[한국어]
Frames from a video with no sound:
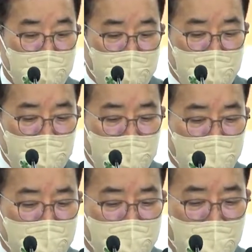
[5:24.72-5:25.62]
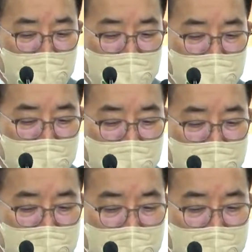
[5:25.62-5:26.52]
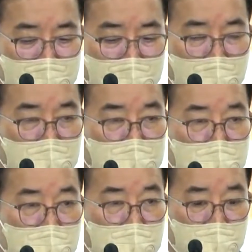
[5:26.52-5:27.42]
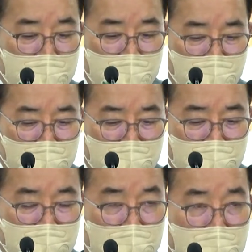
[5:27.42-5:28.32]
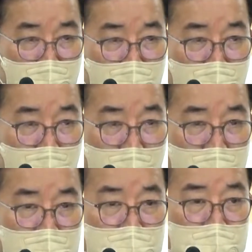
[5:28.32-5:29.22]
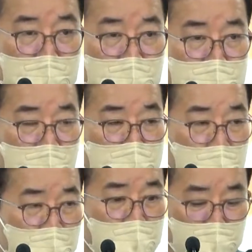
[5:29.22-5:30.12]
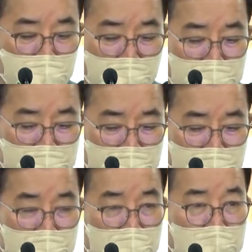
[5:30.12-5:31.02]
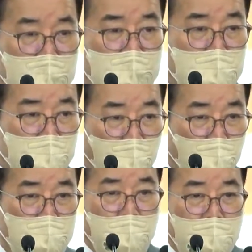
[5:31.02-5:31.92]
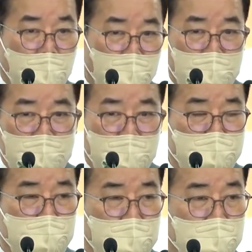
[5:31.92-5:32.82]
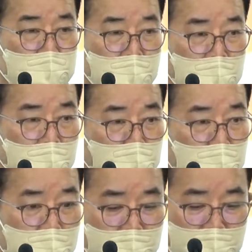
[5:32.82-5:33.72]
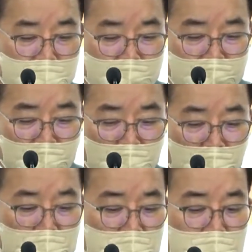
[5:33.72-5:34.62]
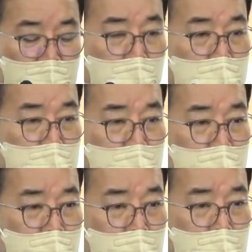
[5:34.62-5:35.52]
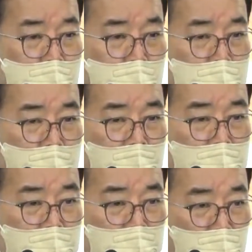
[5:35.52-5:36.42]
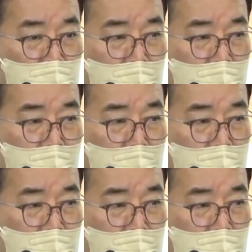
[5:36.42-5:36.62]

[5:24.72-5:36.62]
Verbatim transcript: 다시 한번 말해서 네이버와 카카오가 한 재평의를 통해서 들어오고 나가고를 전부 심사하다 보니까 공정거래법 위반이라는 소지가